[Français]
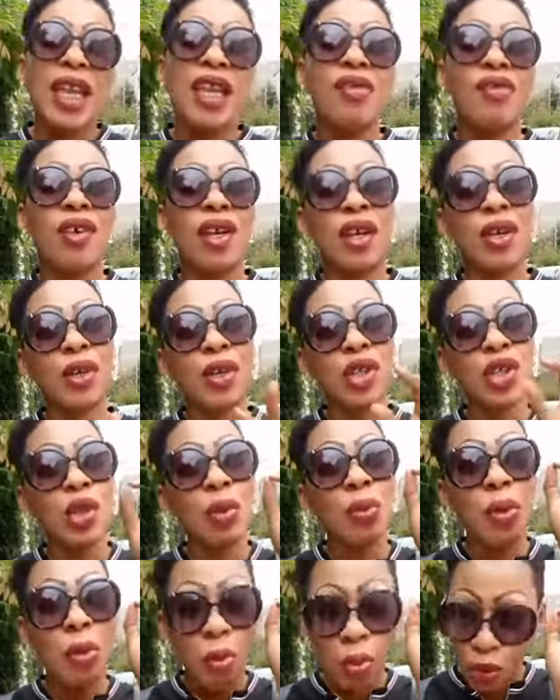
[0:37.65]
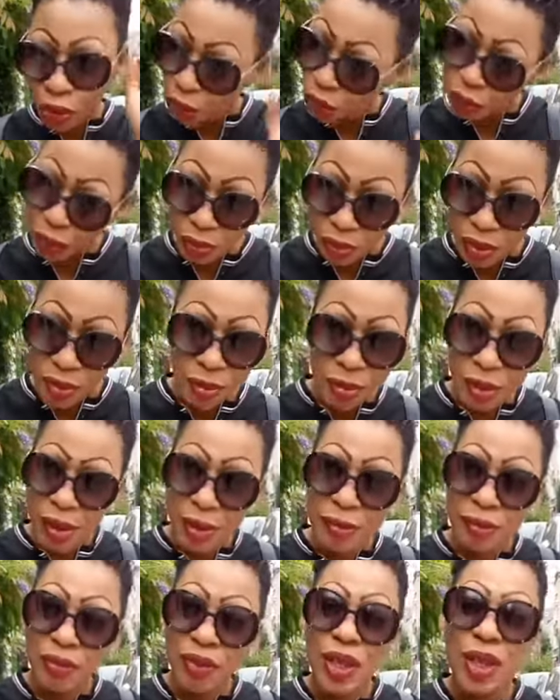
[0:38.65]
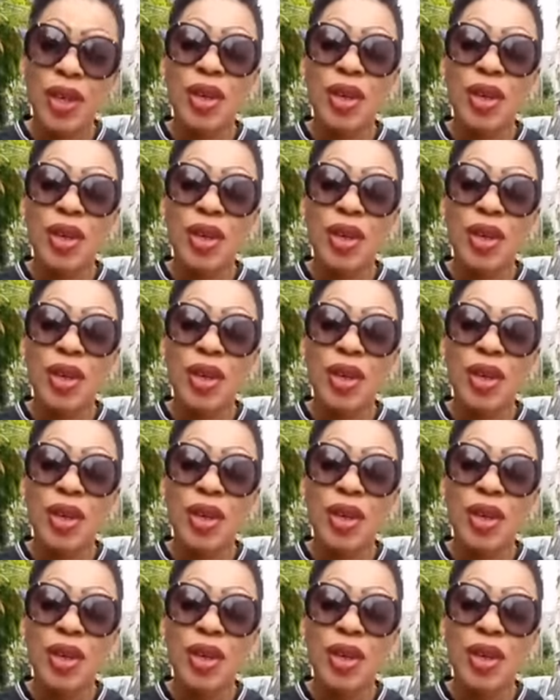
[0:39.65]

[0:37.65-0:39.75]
Il fallait que je me montre moi-même.